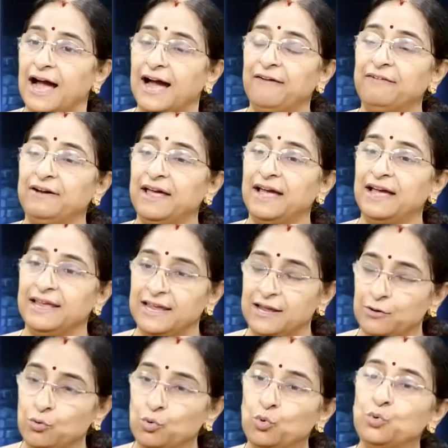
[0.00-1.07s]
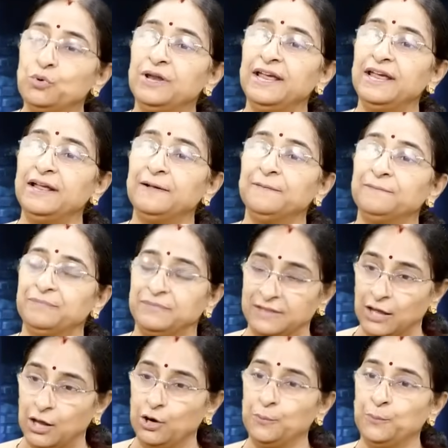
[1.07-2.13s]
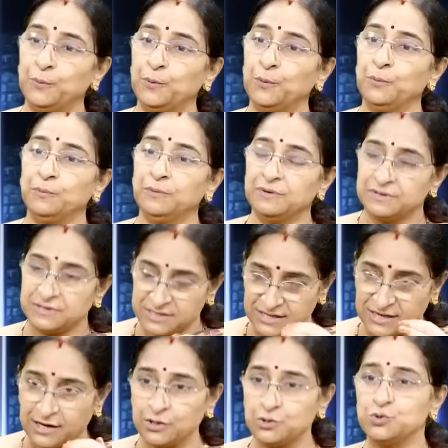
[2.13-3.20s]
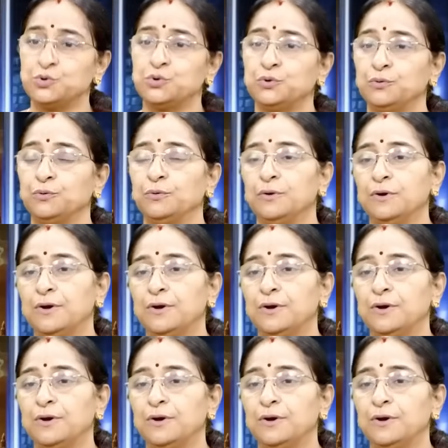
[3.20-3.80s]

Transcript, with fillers: ఆవిడ ఈ గూని నలుపు చిర్ర జుట్టు